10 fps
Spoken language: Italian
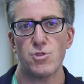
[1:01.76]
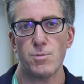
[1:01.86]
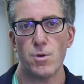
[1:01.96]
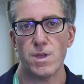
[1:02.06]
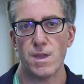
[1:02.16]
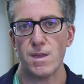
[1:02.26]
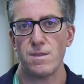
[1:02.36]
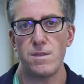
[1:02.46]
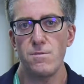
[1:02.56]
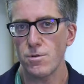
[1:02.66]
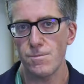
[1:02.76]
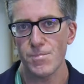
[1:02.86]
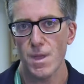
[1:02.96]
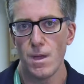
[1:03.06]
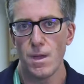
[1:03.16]
diciamo, creativo
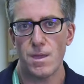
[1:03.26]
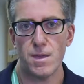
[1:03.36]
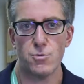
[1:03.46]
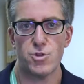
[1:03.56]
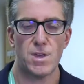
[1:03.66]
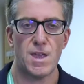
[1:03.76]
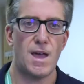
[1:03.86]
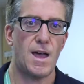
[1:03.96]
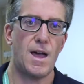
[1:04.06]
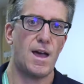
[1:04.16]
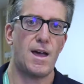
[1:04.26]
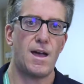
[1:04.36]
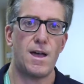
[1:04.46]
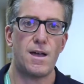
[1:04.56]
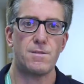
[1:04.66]
che riuscirà
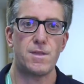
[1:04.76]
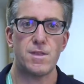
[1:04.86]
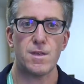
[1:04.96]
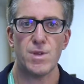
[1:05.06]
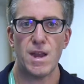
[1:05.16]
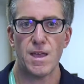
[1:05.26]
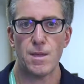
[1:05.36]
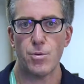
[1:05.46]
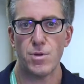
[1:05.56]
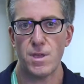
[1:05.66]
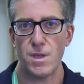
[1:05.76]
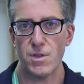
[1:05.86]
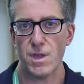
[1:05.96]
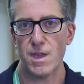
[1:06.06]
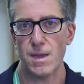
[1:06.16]
a determinare poi i
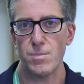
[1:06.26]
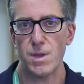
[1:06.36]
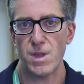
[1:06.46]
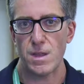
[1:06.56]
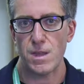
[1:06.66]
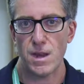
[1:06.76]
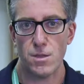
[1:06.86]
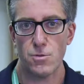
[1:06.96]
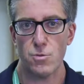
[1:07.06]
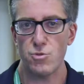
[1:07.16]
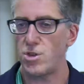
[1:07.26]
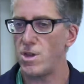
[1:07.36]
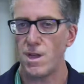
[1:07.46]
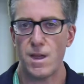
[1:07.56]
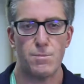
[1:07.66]
veri cambiamenti. La
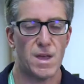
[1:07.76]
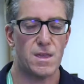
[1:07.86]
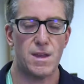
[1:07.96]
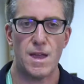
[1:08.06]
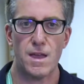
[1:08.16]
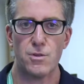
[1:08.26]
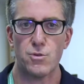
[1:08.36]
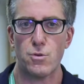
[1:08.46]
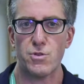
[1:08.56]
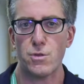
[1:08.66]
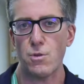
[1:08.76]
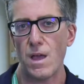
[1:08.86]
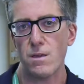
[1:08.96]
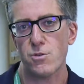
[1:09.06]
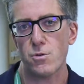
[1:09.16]
tecnologia, i macchinari sono,
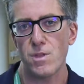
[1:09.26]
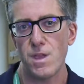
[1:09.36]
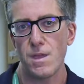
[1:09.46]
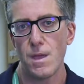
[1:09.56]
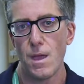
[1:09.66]
eh, sono dei,